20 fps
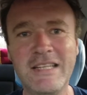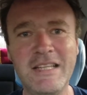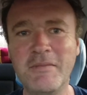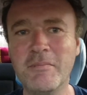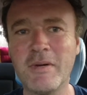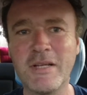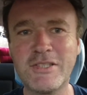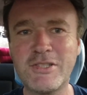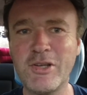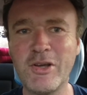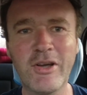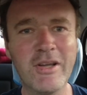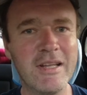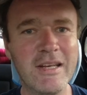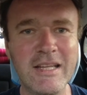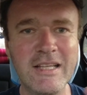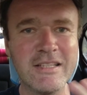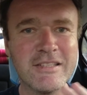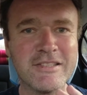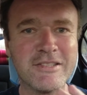Die
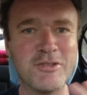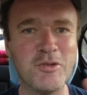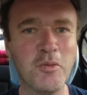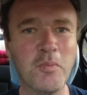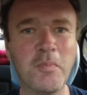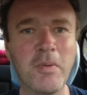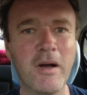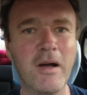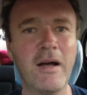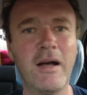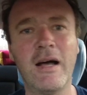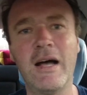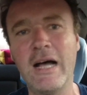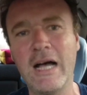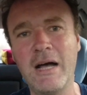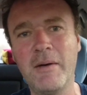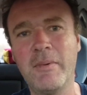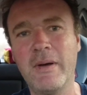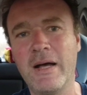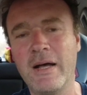Masseurin ist super,
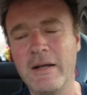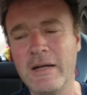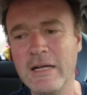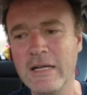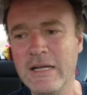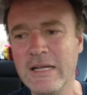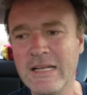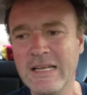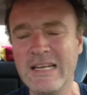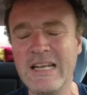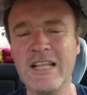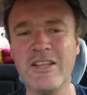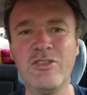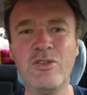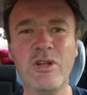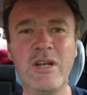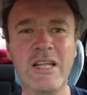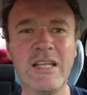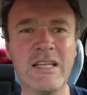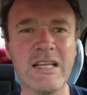aber
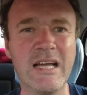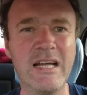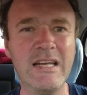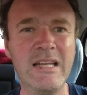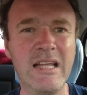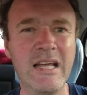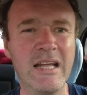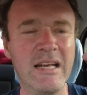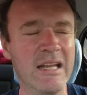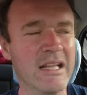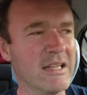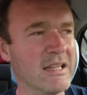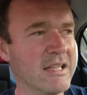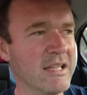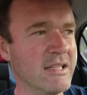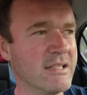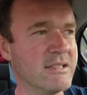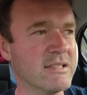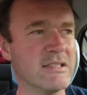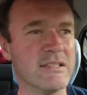natürlich kann die ja
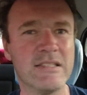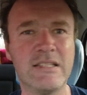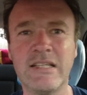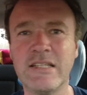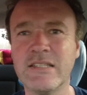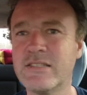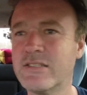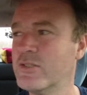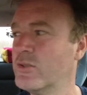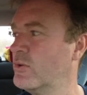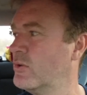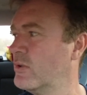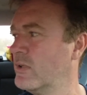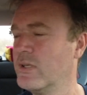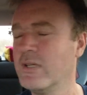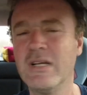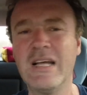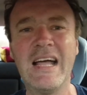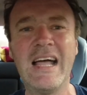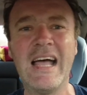nicht das, das
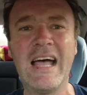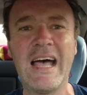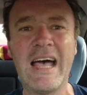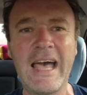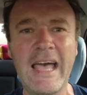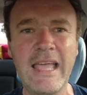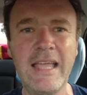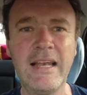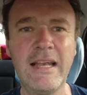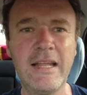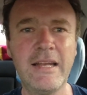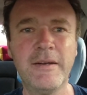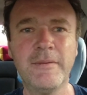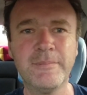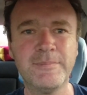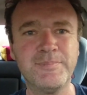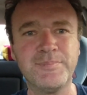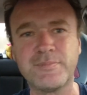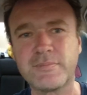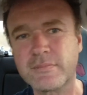so
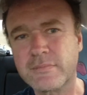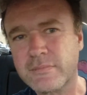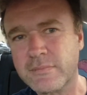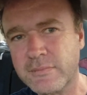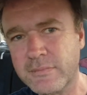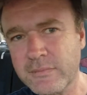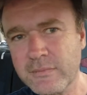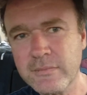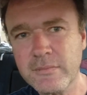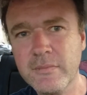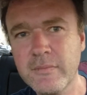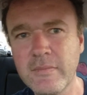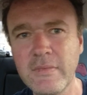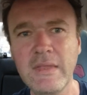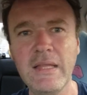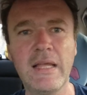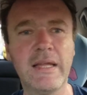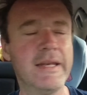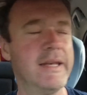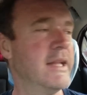heilen.
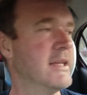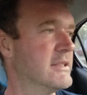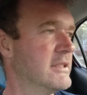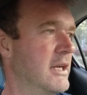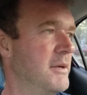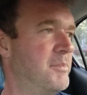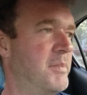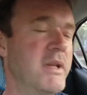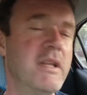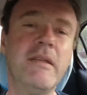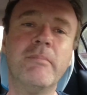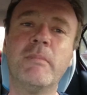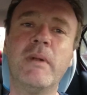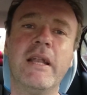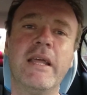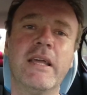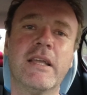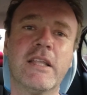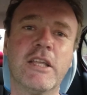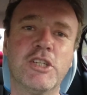Deshalb bin ich
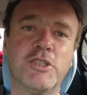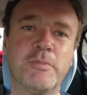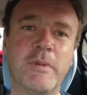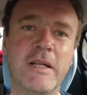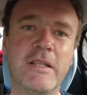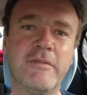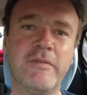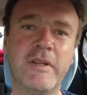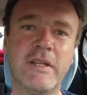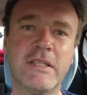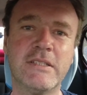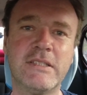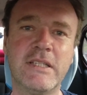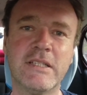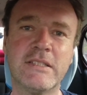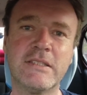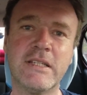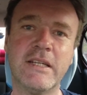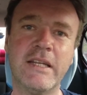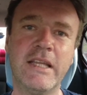mal echt gespannt, wie das
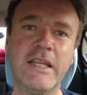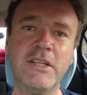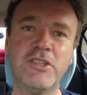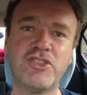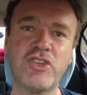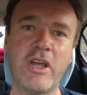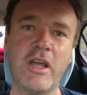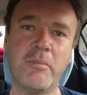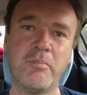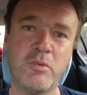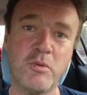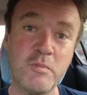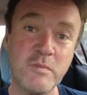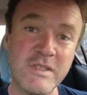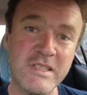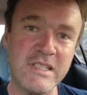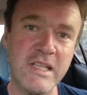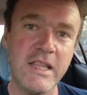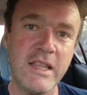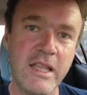jetzt an in
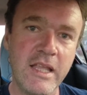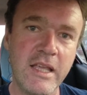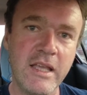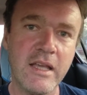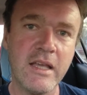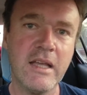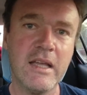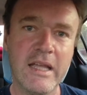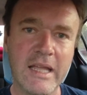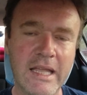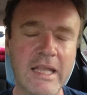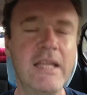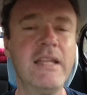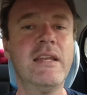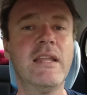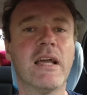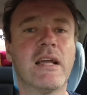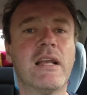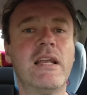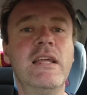Chayapum City
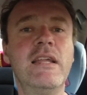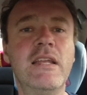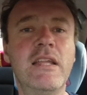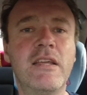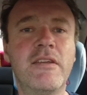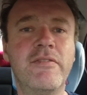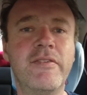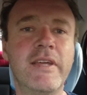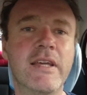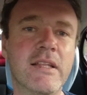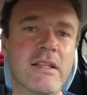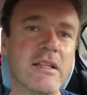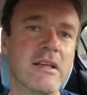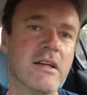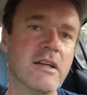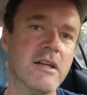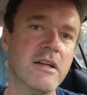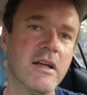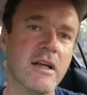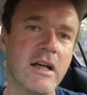in der Klinik wird.
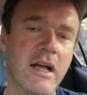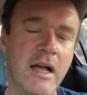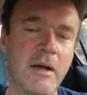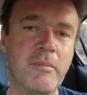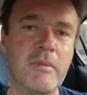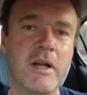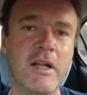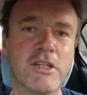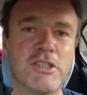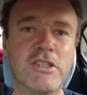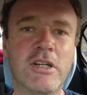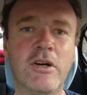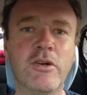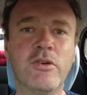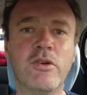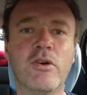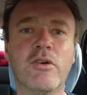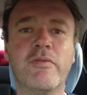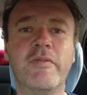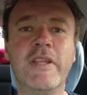Einmal
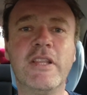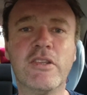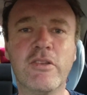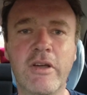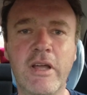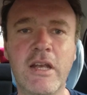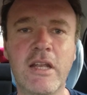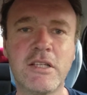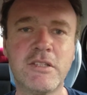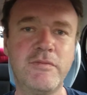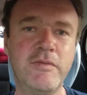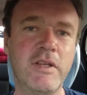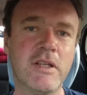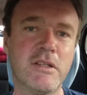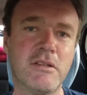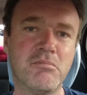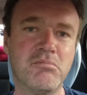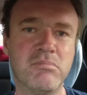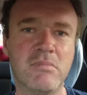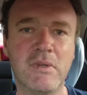schauen noch, wie teuer das
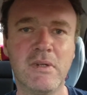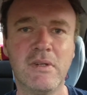wird.